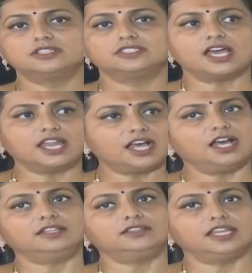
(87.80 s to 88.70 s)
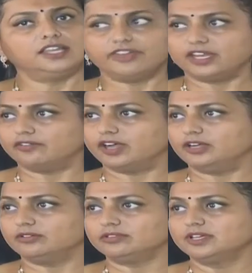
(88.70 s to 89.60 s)
చాలా తెలివైన
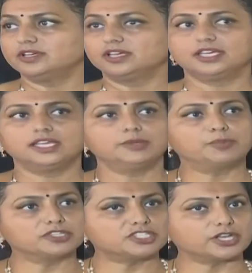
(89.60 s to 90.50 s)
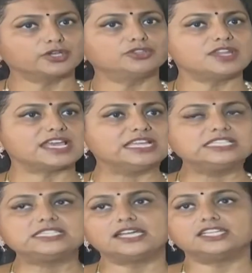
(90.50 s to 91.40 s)
వాళ్ళు ఇప్పుడు జరుగుతున్న
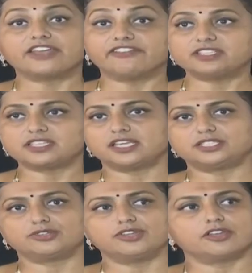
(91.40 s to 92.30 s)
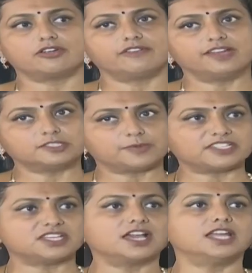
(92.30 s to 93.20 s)
ఇన్సిడెంట్ ఎవరు చేయిస్తున్నారో కూడా వాళ్ళు
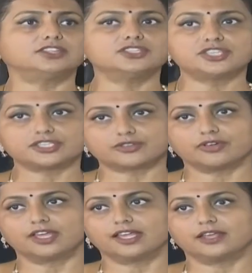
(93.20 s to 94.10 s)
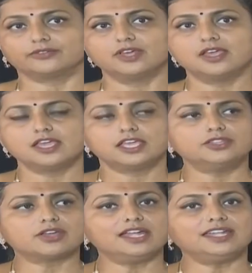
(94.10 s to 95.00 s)
స్పష్టంగా అర్థం చేసుకోగలిగారు
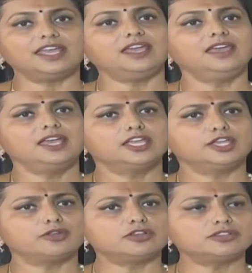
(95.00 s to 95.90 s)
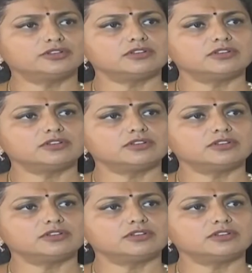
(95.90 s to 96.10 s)
ఎందుకంటే ఈరోజు